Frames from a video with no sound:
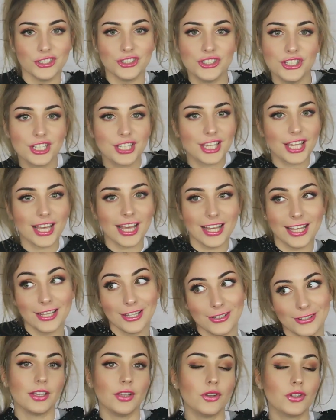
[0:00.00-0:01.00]
dzikie.
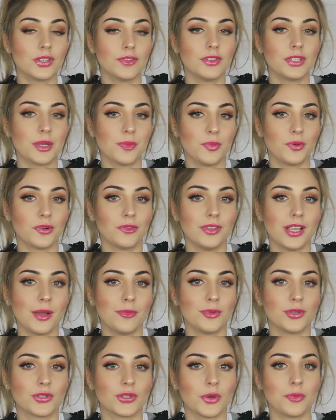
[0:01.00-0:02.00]
I oczywiście
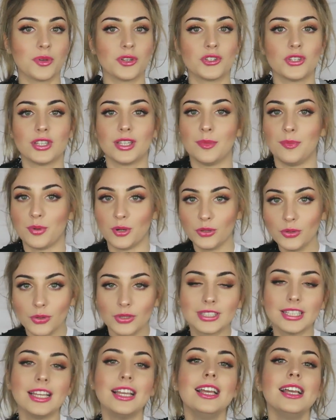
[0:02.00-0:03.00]
porównamy sobie, czy te
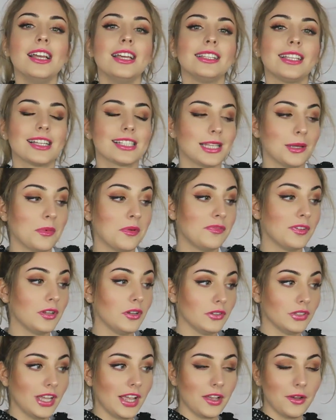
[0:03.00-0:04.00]
produkty tak samo
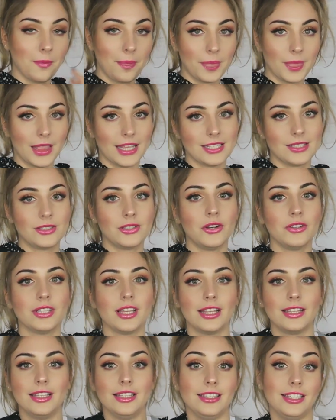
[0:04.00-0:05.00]
wyglądają na
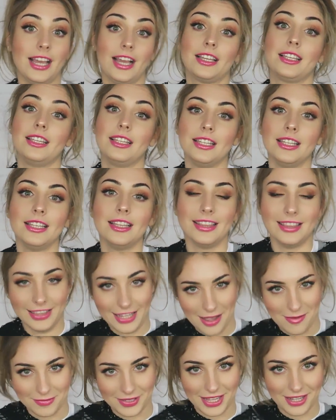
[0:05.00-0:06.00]
stronie, jak i na